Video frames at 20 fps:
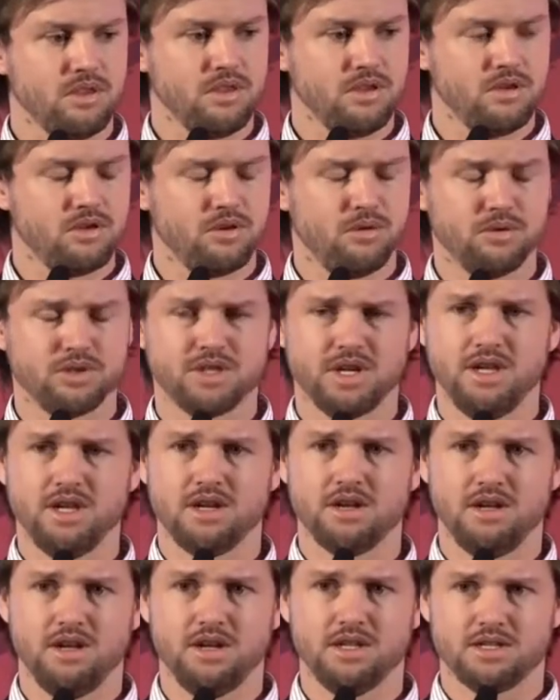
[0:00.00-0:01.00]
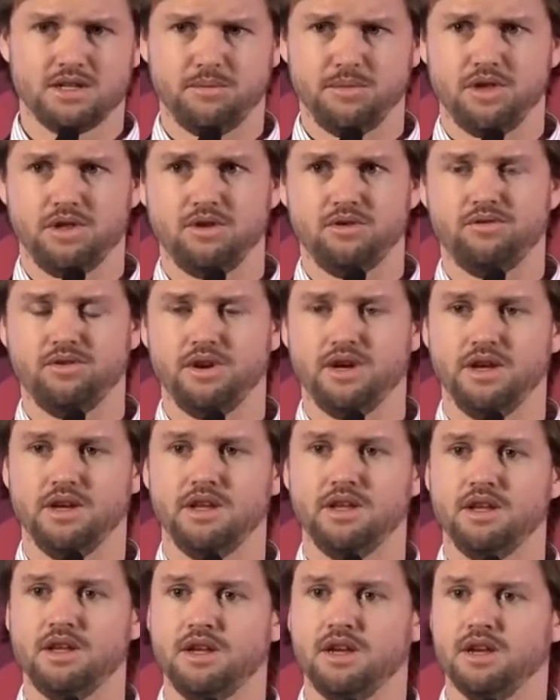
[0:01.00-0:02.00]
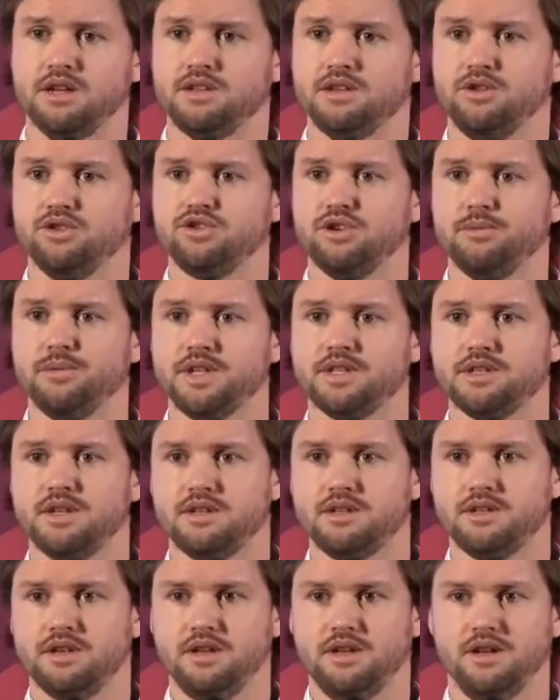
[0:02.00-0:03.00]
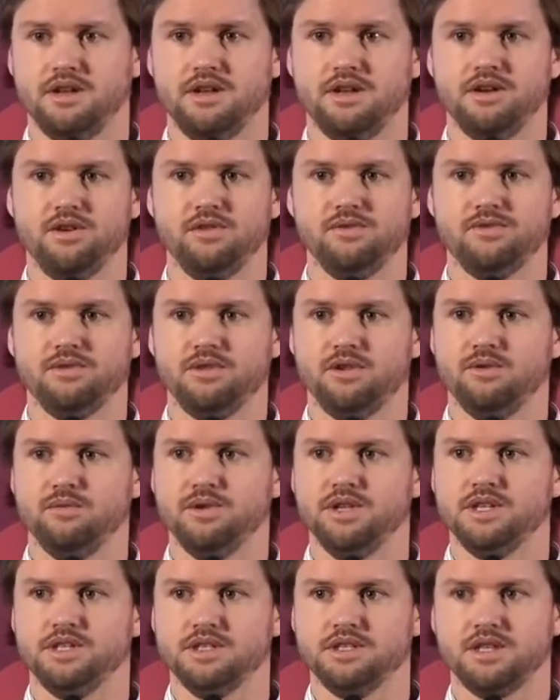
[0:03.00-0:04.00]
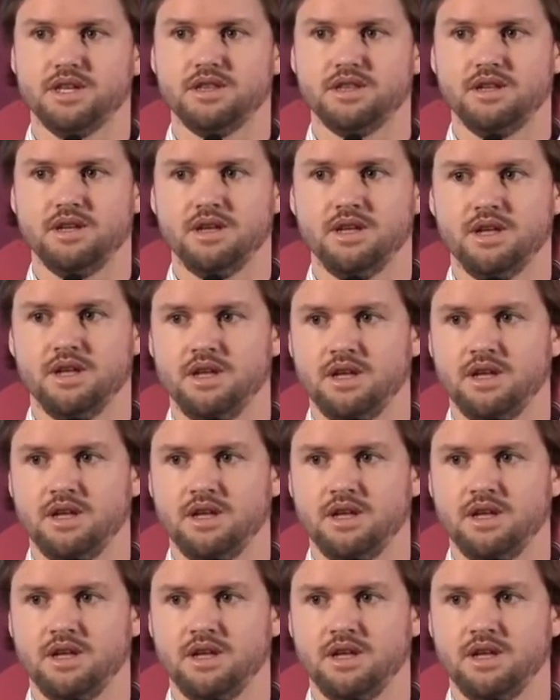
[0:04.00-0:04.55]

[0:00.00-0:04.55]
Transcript: Como ya dije, el lanzamiento fue hace ocho meses, en enero de 2017,